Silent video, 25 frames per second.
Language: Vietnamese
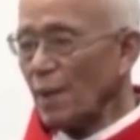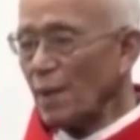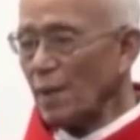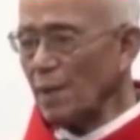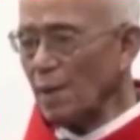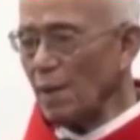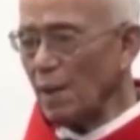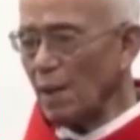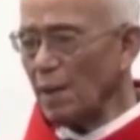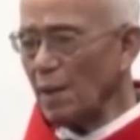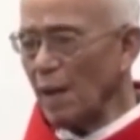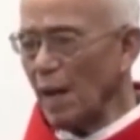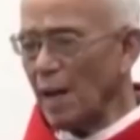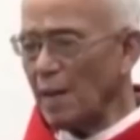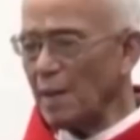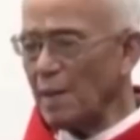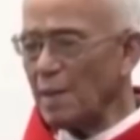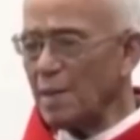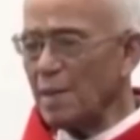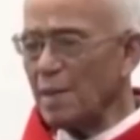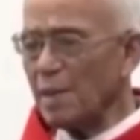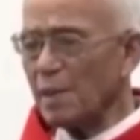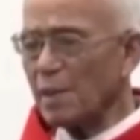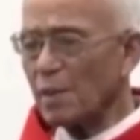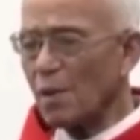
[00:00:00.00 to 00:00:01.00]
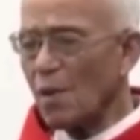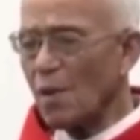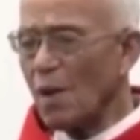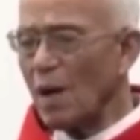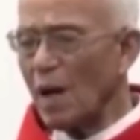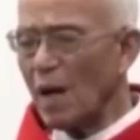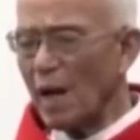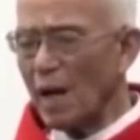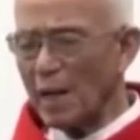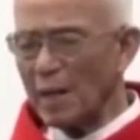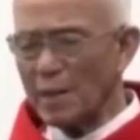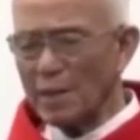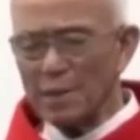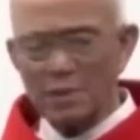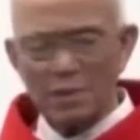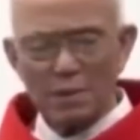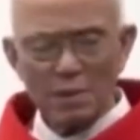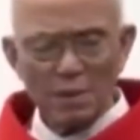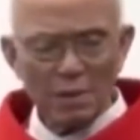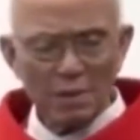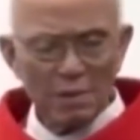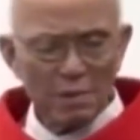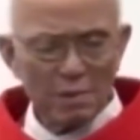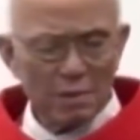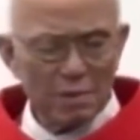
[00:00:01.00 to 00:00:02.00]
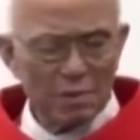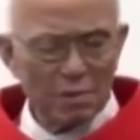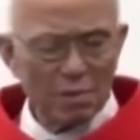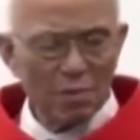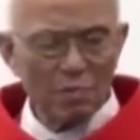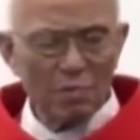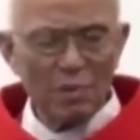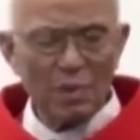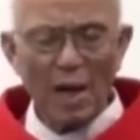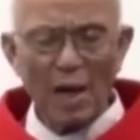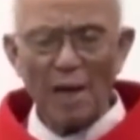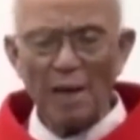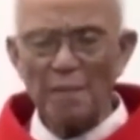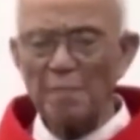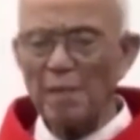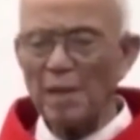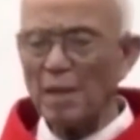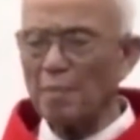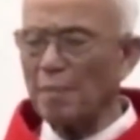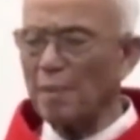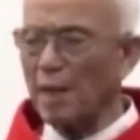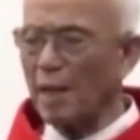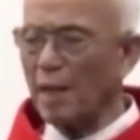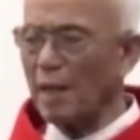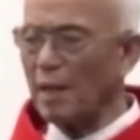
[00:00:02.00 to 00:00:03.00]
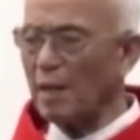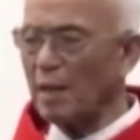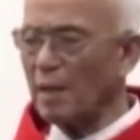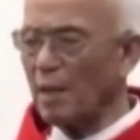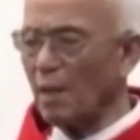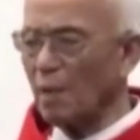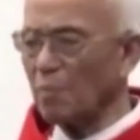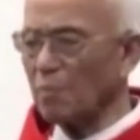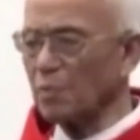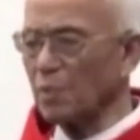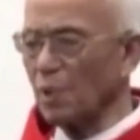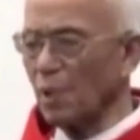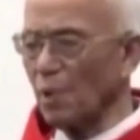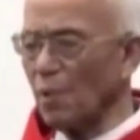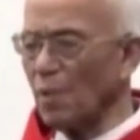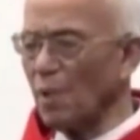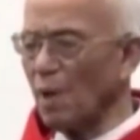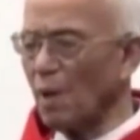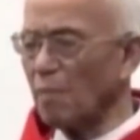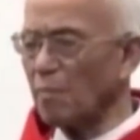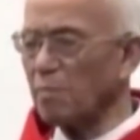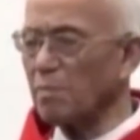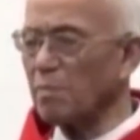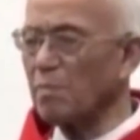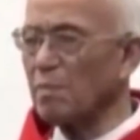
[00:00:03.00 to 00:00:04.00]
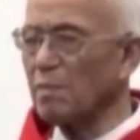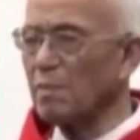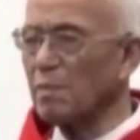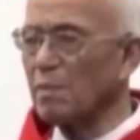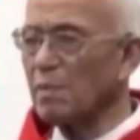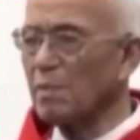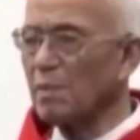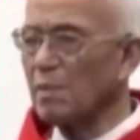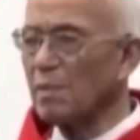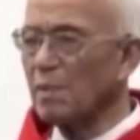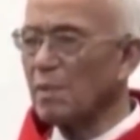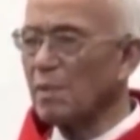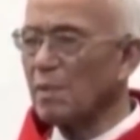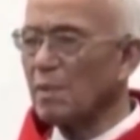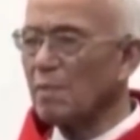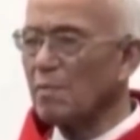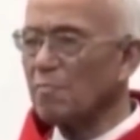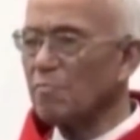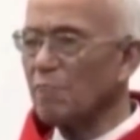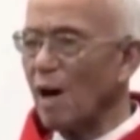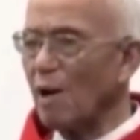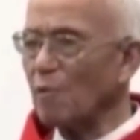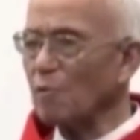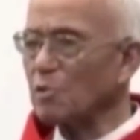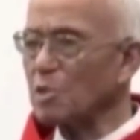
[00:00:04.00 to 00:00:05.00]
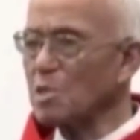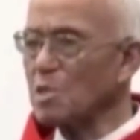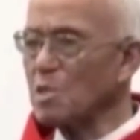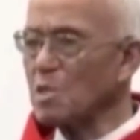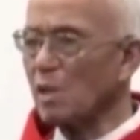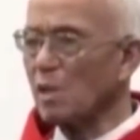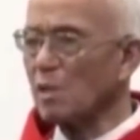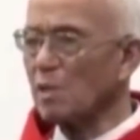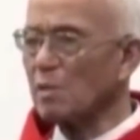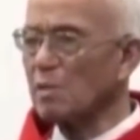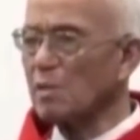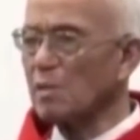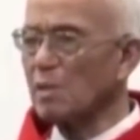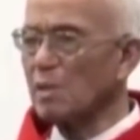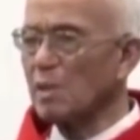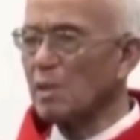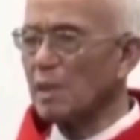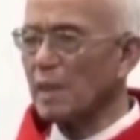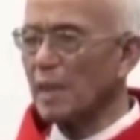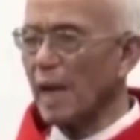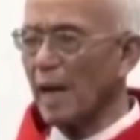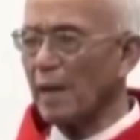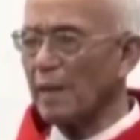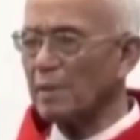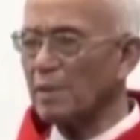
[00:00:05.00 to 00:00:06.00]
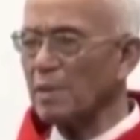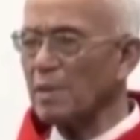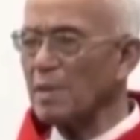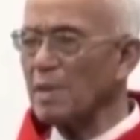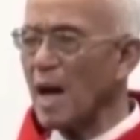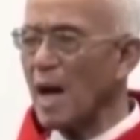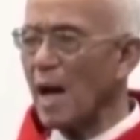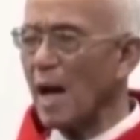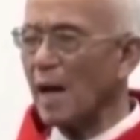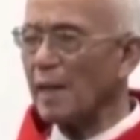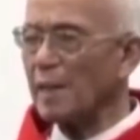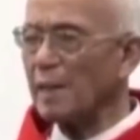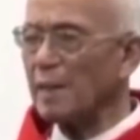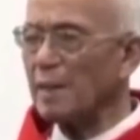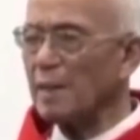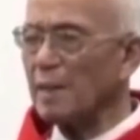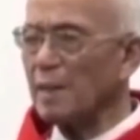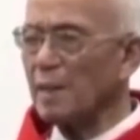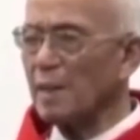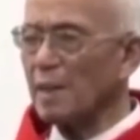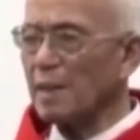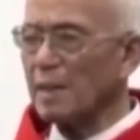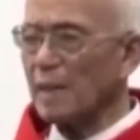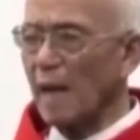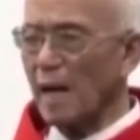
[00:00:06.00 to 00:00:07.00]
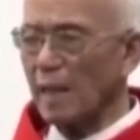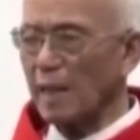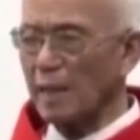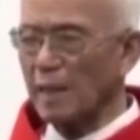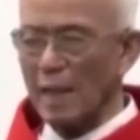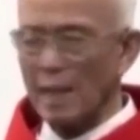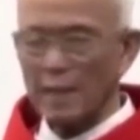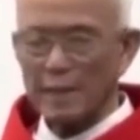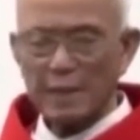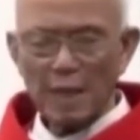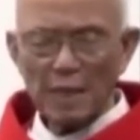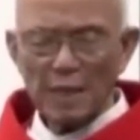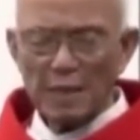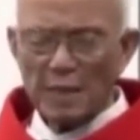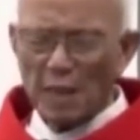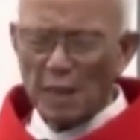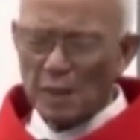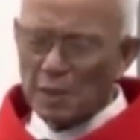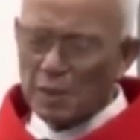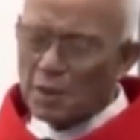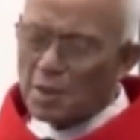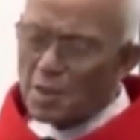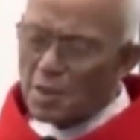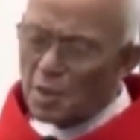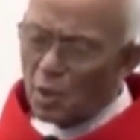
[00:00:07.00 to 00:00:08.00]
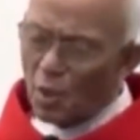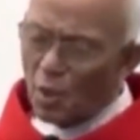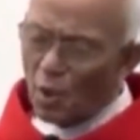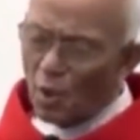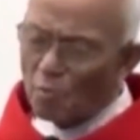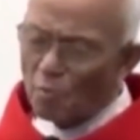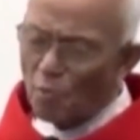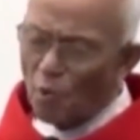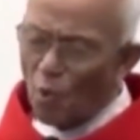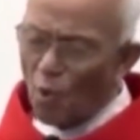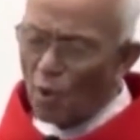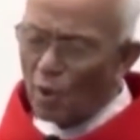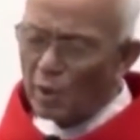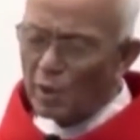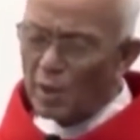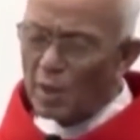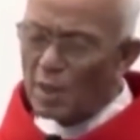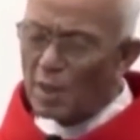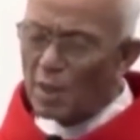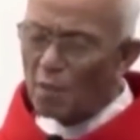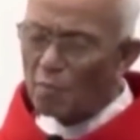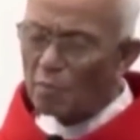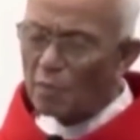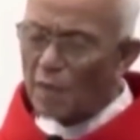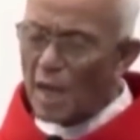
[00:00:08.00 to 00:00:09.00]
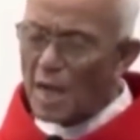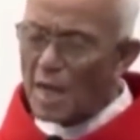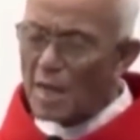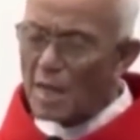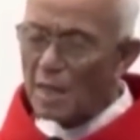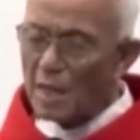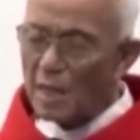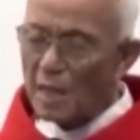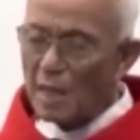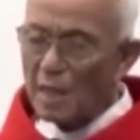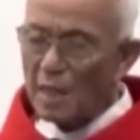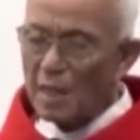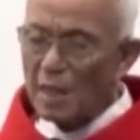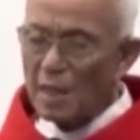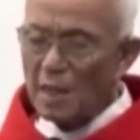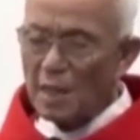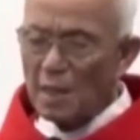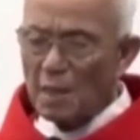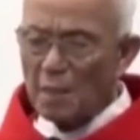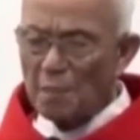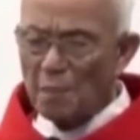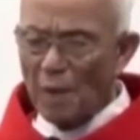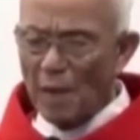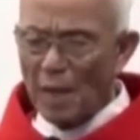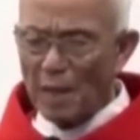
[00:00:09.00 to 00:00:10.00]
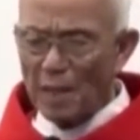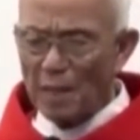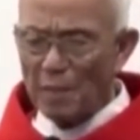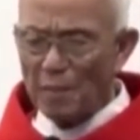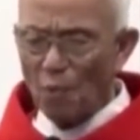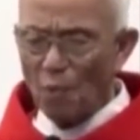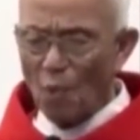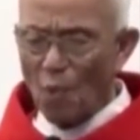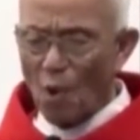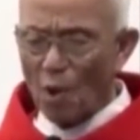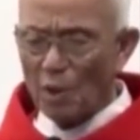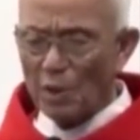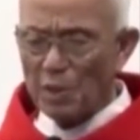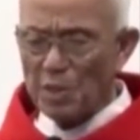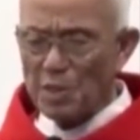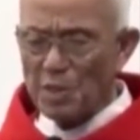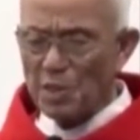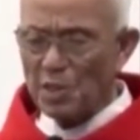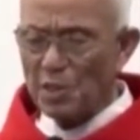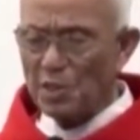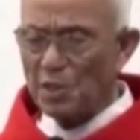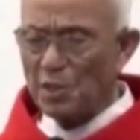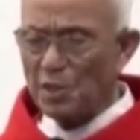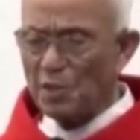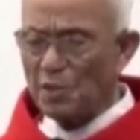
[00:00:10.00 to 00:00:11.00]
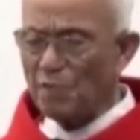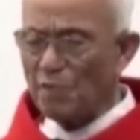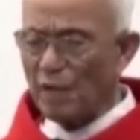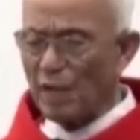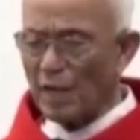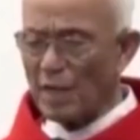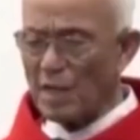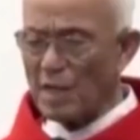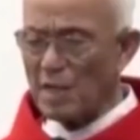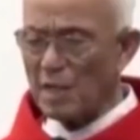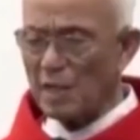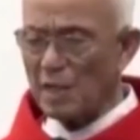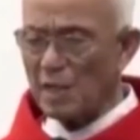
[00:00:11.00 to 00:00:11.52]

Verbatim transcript: thì ở đây có hai đứa con trai bé bé học tiểu học vào trường ngày thứ hai thằng này thấy thằng kia ngồi buồn ở gốc cây mày buồn gì dữ vậy